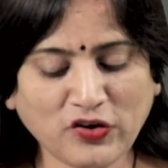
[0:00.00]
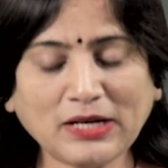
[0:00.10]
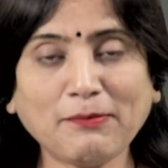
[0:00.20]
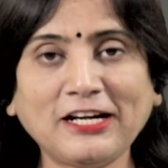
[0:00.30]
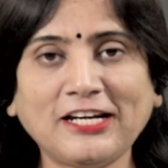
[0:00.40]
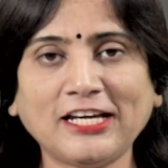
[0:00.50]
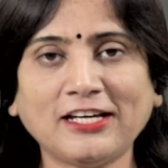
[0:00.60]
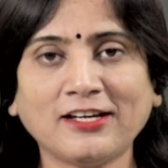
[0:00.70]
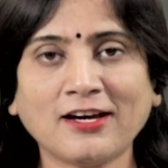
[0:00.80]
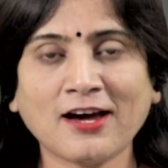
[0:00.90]
విటమిన్ డి
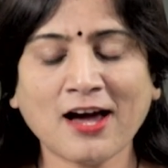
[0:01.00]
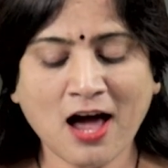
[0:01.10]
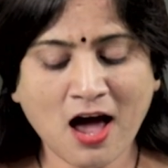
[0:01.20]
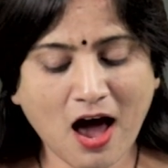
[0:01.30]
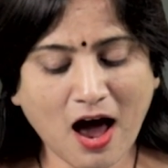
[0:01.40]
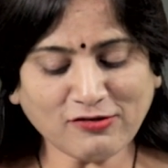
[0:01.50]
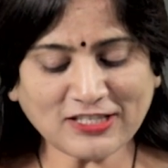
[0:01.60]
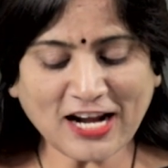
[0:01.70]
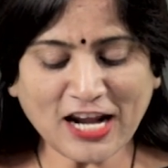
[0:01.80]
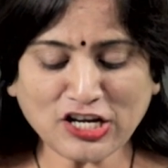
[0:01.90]

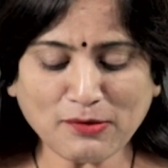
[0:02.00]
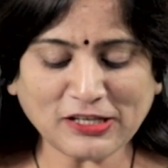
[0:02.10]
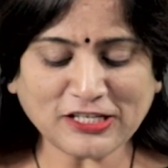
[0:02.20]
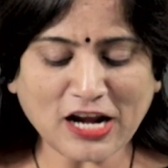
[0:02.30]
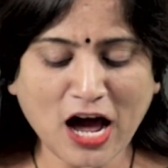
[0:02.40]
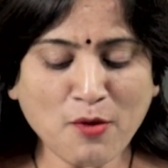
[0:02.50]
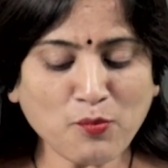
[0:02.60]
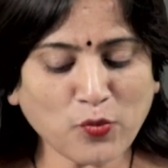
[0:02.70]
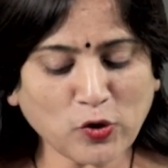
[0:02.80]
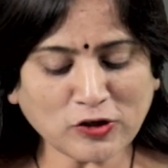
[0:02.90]
అవసరానికి మించిన
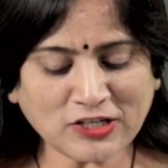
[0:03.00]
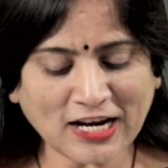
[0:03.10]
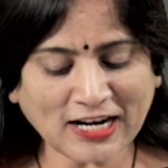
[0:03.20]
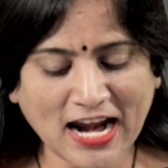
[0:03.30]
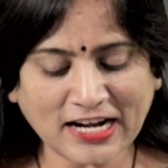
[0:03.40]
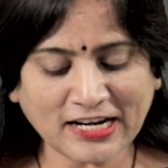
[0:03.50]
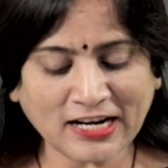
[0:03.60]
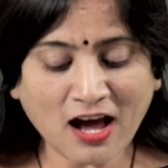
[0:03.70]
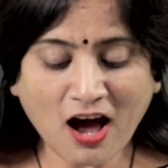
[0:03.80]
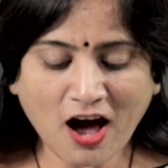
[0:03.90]

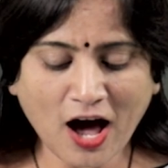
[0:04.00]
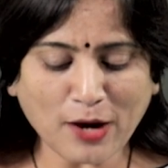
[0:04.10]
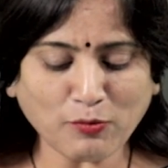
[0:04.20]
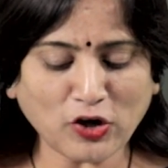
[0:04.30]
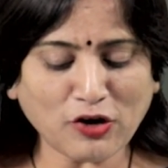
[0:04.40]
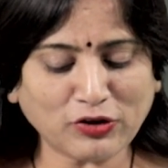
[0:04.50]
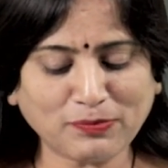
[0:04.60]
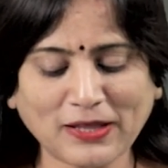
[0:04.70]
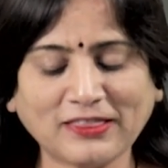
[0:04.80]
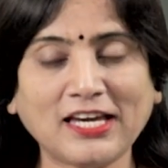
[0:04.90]
ప్రోస్టాగ్లాండిన్ హార్మోన్ల
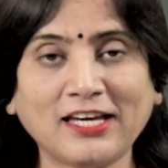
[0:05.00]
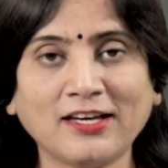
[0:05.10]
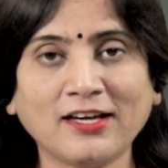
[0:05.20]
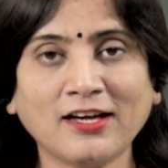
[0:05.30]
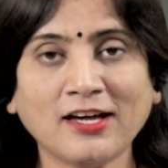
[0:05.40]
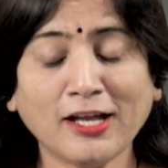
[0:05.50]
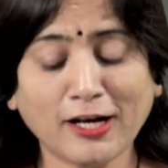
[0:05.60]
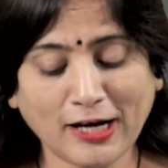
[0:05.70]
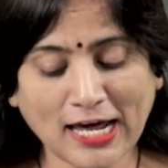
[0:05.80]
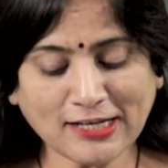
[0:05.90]
ఉత్పత్తి
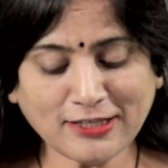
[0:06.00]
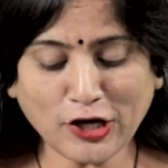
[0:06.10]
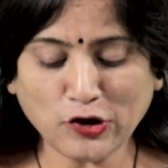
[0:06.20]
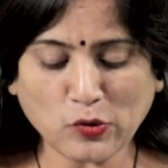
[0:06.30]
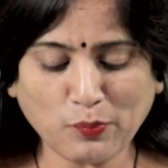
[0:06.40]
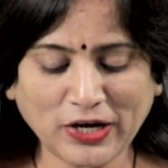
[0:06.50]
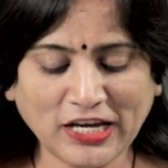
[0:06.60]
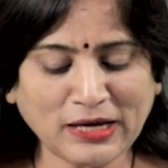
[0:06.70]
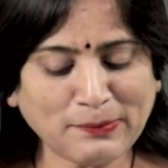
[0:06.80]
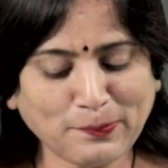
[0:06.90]
నెలసరి
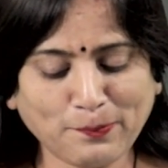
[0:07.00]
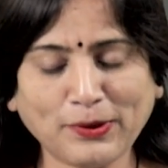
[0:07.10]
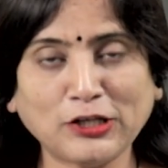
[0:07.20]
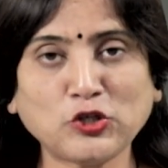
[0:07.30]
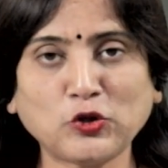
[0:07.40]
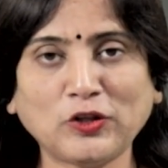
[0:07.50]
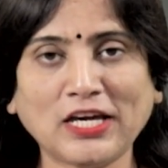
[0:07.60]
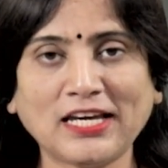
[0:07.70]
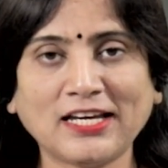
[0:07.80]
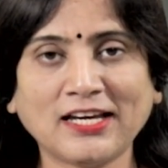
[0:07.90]
నొప్పిని
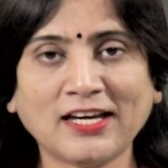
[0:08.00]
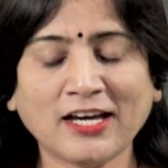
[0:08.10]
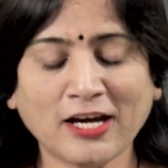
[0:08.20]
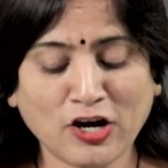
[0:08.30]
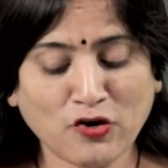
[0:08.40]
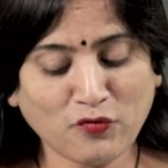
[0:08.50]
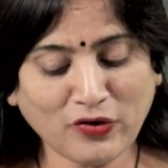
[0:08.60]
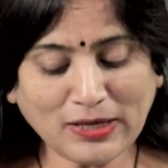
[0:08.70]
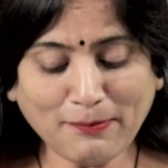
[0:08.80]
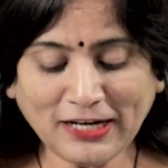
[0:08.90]
పెంచుతుంది
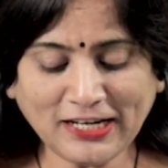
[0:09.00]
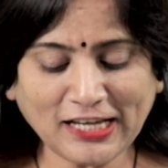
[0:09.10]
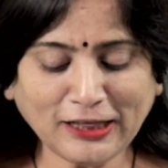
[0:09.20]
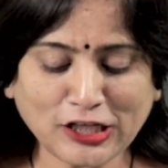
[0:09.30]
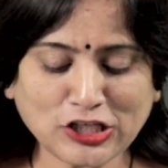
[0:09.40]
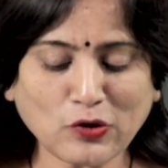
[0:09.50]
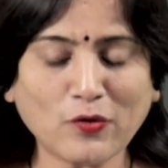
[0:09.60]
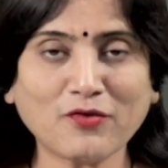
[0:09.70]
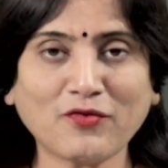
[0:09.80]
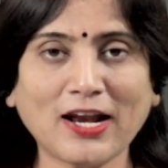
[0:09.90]
విటమిన్ డి
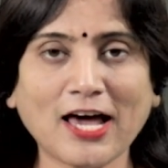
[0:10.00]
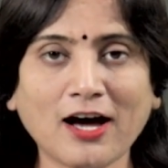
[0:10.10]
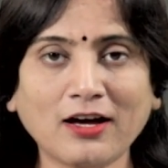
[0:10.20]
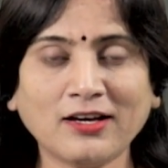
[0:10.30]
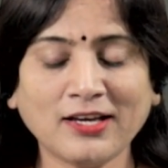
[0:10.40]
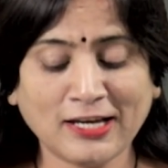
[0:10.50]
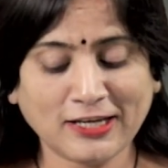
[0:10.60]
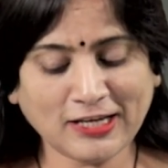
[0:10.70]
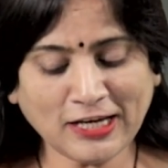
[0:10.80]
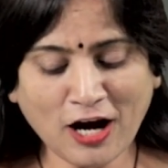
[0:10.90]
తీసుకోవడం వల్ల
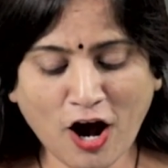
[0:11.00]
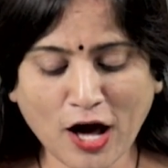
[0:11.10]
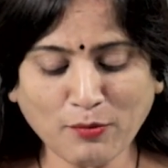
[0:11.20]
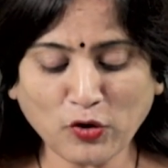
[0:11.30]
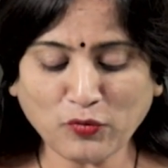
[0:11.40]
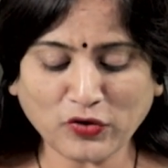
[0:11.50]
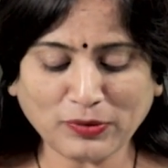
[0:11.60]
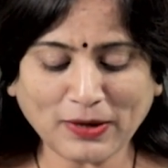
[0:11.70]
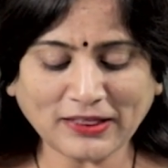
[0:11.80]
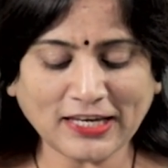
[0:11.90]
ఈ హార్మోన్
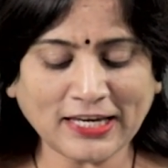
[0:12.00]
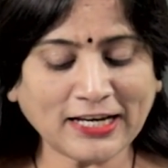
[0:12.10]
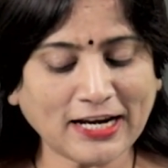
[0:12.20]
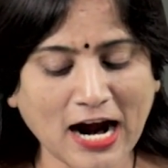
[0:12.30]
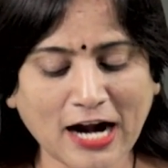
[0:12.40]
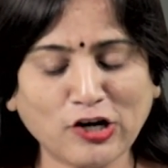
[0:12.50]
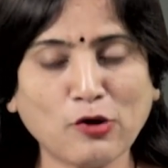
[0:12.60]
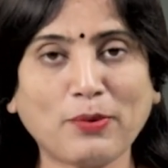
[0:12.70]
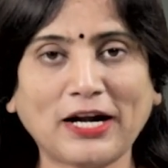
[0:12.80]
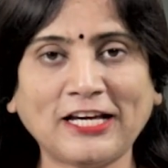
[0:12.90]
ఉత్పత్తి
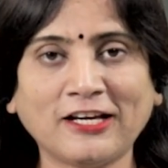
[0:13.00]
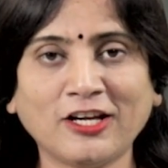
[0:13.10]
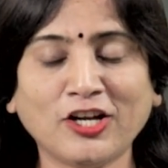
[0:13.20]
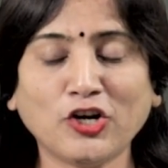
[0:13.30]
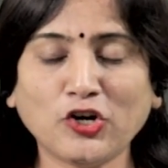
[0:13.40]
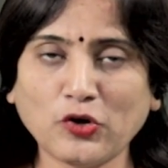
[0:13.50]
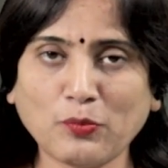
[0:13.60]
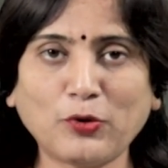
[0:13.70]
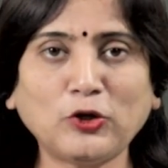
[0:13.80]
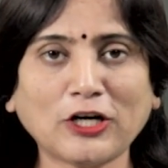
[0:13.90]
గాడిలో పడి
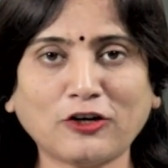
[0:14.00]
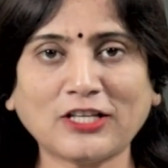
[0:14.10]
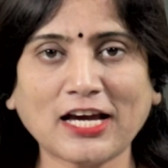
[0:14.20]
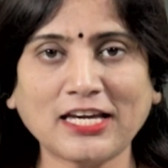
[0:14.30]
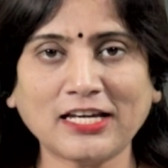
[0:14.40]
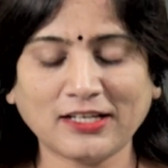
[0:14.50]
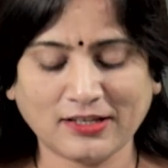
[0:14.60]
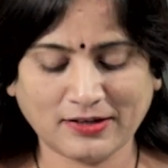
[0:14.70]
నొప్పులు తగ్గుతాయి